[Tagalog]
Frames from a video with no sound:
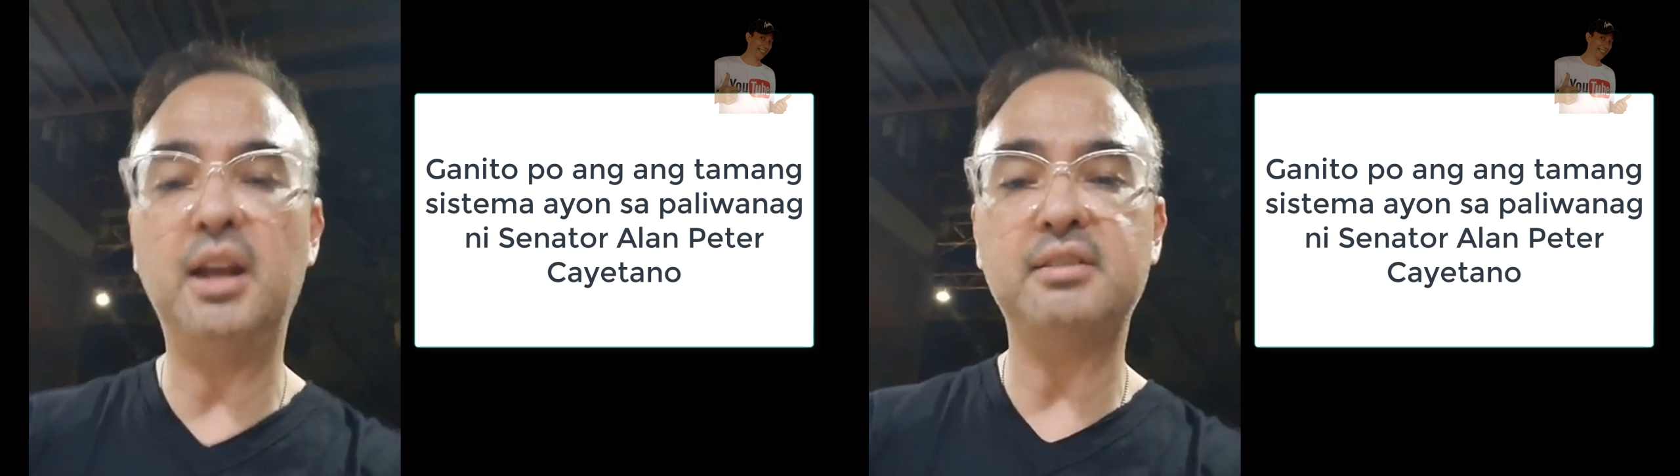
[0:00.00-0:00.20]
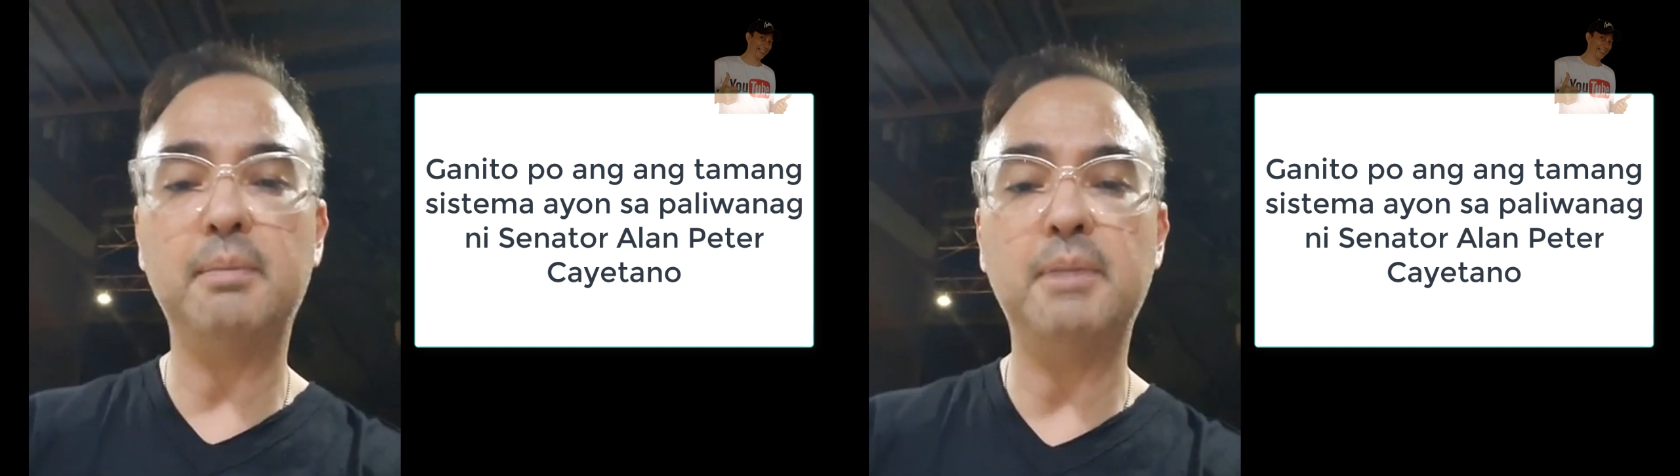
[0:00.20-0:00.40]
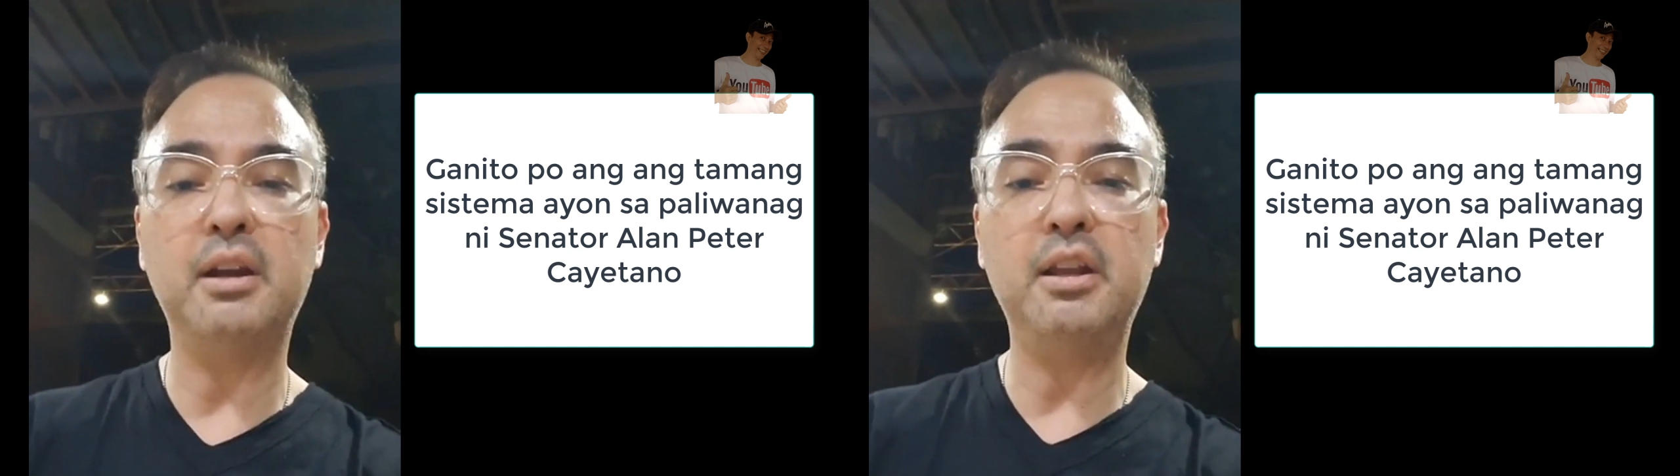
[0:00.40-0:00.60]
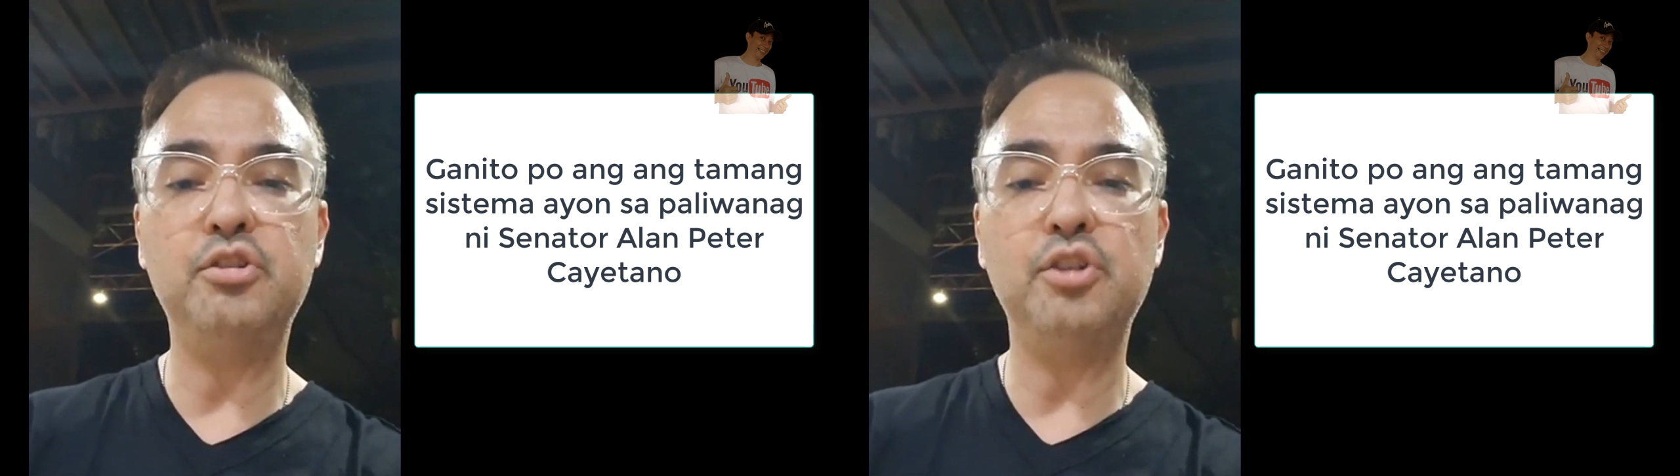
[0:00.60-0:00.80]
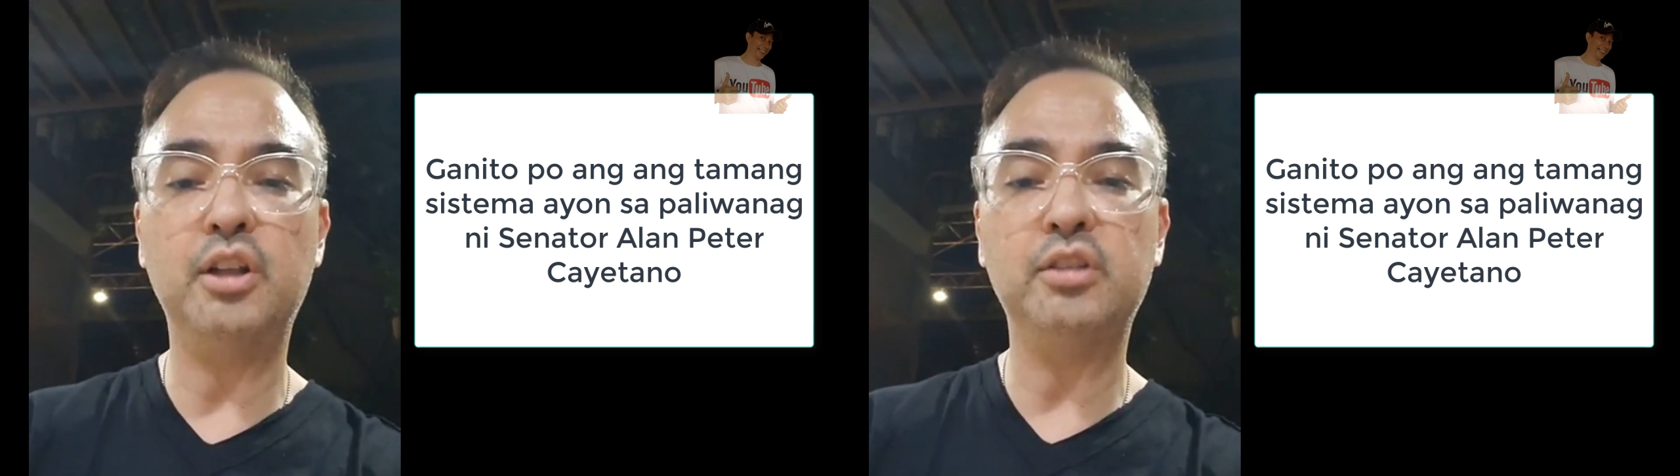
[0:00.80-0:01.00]
nasa ibang
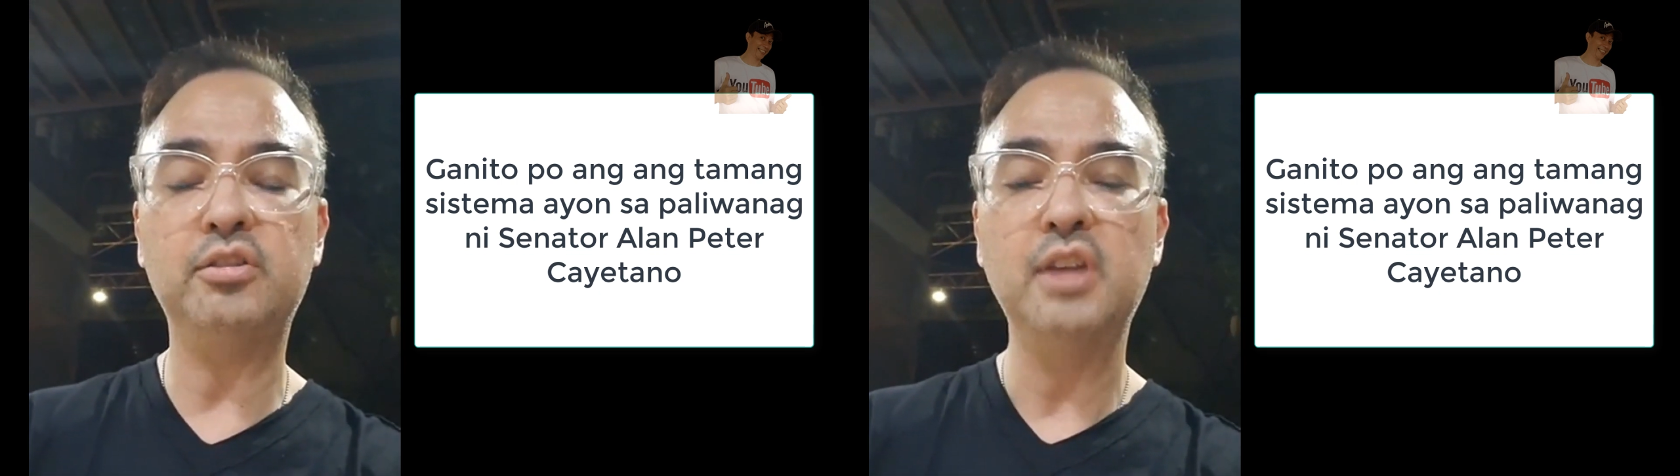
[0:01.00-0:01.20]
regions,